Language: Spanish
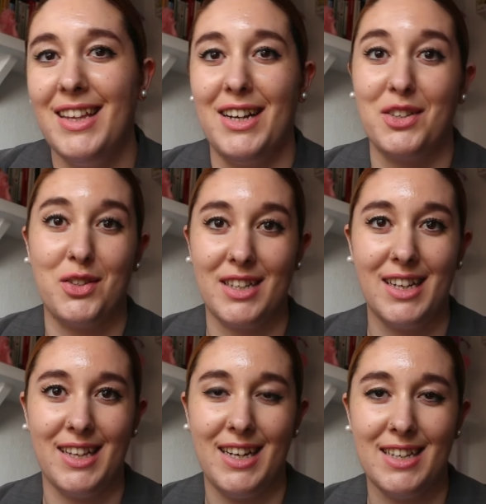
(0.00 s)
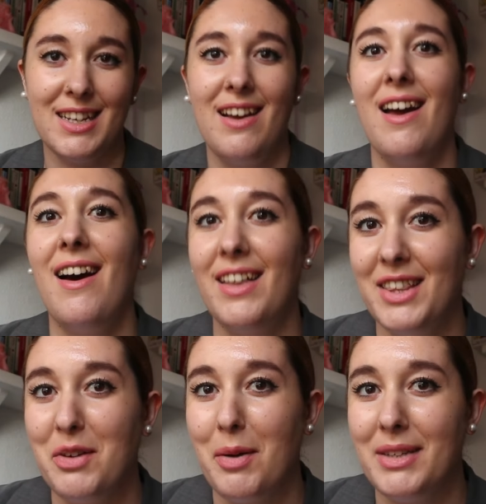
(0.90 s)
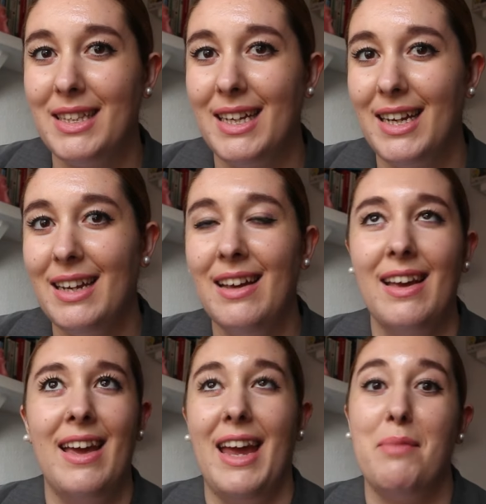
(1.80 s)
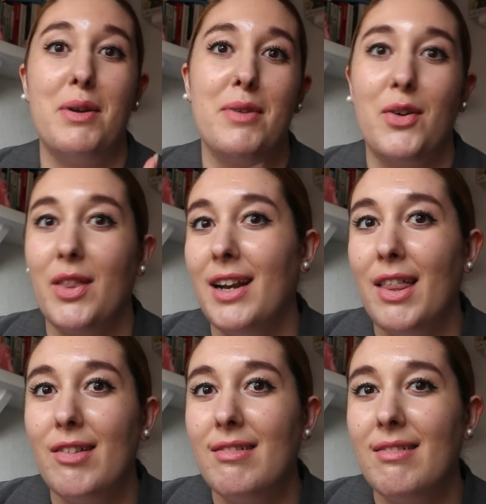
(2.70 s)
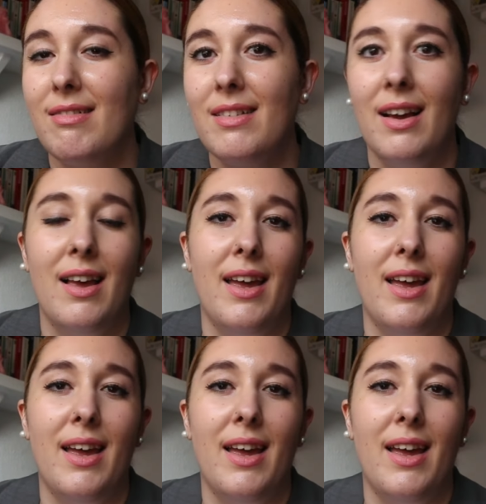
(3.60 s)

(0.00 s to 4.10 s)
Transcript: de las cosas que tenías antiguamente, el primer ordenador,